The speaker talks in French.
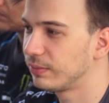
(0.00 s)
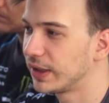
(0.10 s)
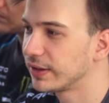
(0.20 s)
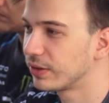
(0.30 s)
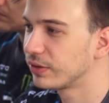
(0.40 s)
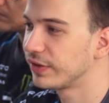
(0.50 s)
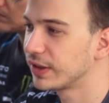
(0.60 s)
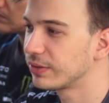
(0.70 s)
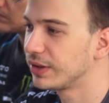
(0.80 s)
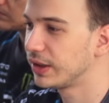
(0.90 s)
maintenant, le
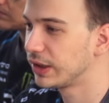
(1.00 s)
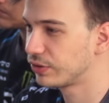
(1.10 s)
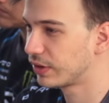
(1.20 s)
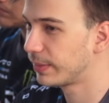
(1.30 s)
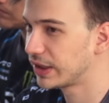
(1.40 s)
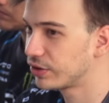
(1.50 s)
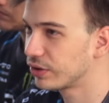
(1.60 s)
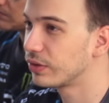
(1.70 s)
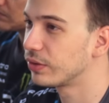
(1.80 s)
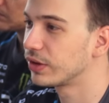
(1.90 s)
fait qu'on ait joué un match
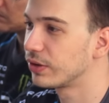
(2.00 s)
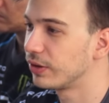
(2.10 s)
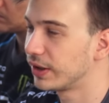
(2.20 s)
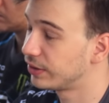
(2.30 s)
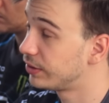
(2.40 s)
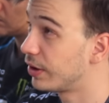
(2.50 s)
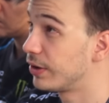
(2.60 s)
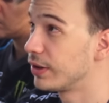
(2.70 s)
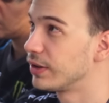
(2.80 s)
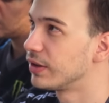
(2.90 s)
chaud contre un
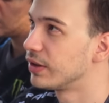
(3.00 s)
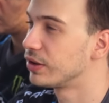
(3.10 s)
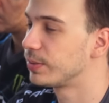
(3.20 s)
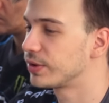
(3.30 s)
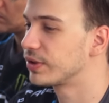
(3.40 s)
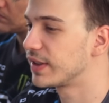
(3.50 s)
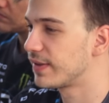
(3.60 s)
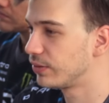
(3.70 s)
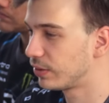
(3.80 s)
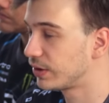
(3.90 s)
underdog, je pense que ça
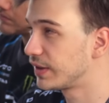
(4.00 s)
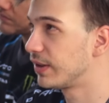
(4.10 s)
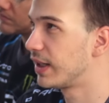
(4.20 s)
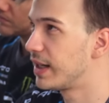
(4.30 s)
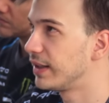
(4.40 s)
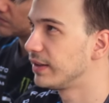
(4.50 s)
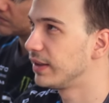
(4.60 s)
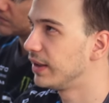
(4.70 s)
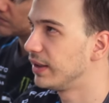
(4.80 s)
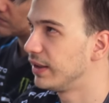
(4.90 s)
va nous relancer dans la LAN.
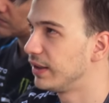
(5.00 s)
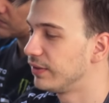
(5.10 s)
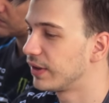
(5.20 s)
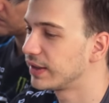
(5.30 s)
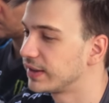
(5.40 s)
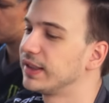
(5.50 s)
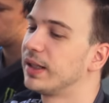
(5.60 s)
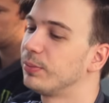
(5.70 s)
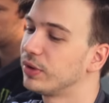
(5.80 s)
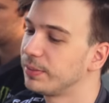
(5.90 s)
Et voilà, c'est
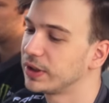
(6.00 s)
là un peu la